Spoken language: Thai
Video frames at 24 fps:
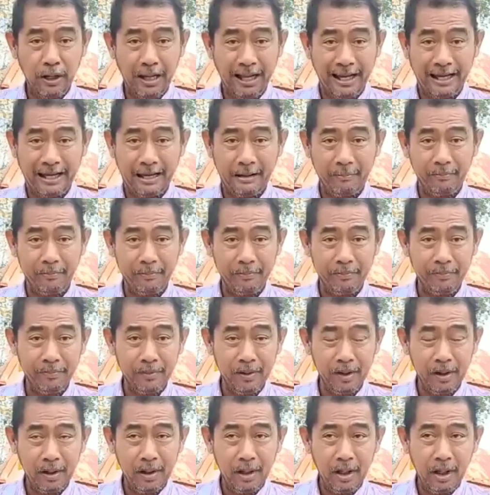นะครับ
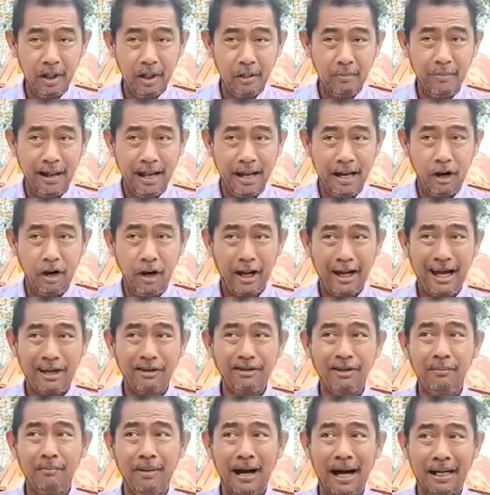ใบละร้อยเก้า
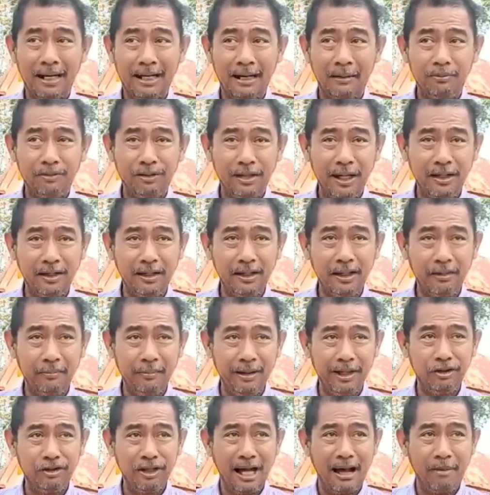สิบาทครับเซตหนึ่ง
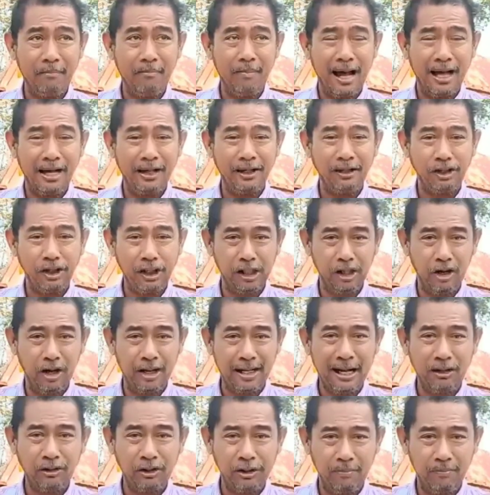มีสามใบสี่ร้อย
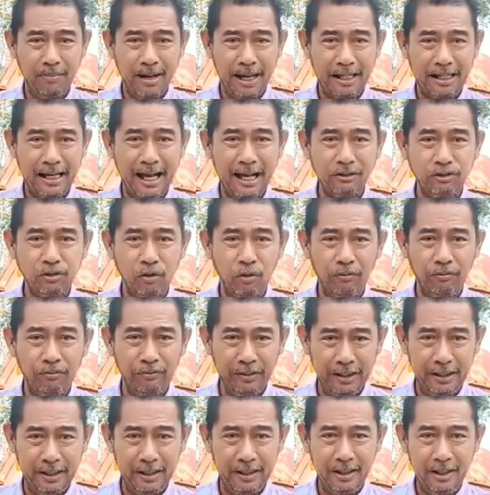เก้าสิบาทค่าส่งฟ
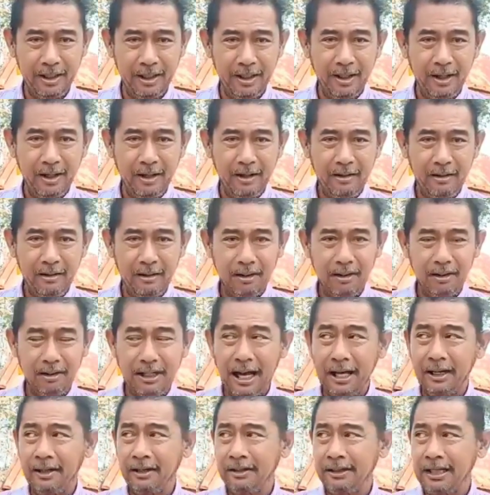รีหรือ
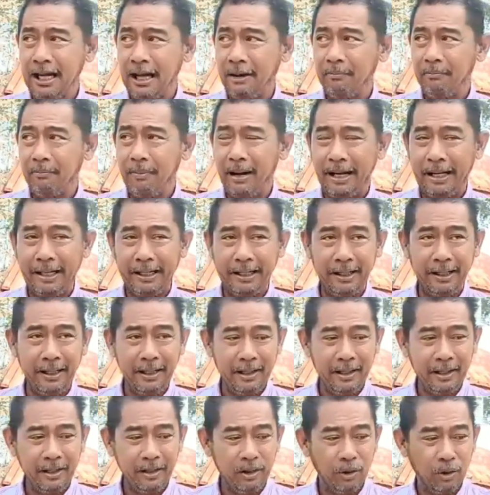ท่านจะไป
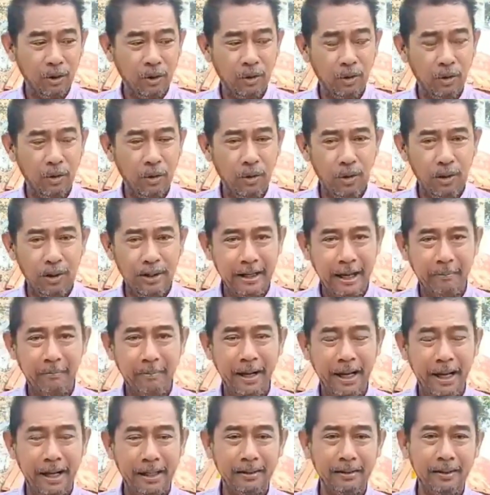ดูในเพ
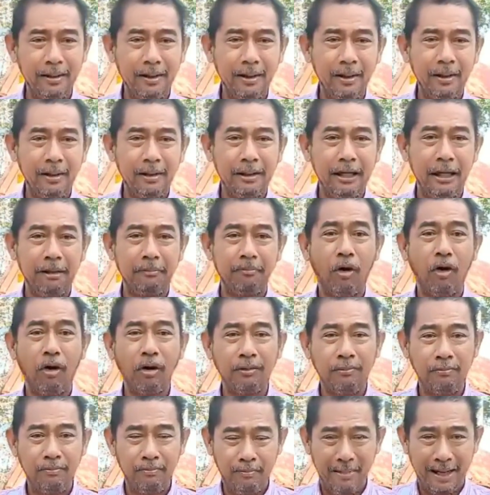จกิจโพส
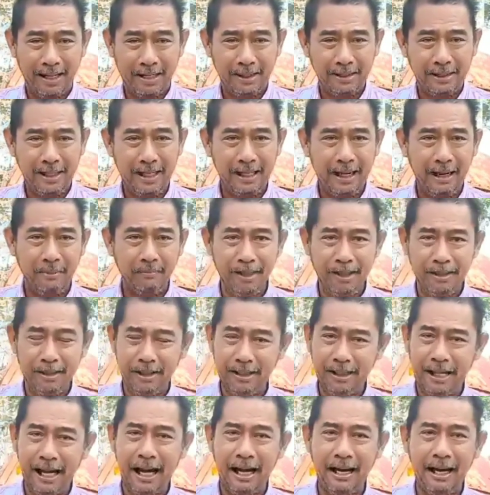มาร์เก็ตติ้งครับมีสิ
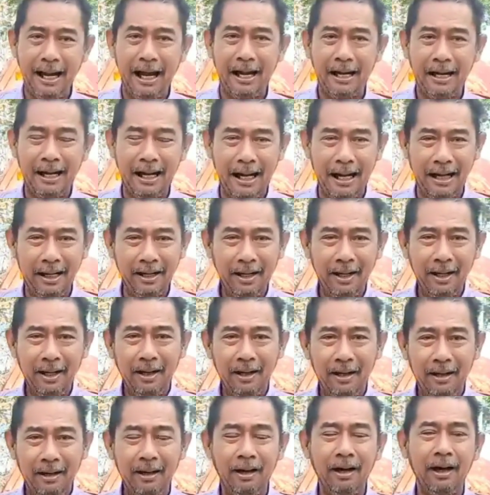นค้าหลากหลาย
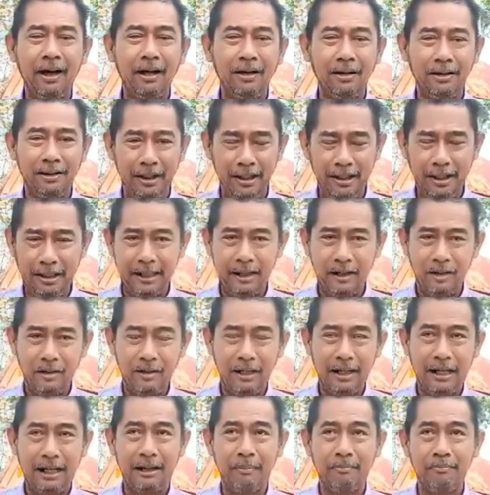เลยทีเดียว
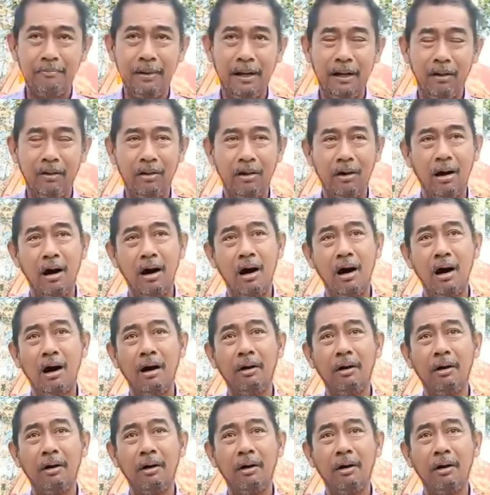นะครับ แล้วก็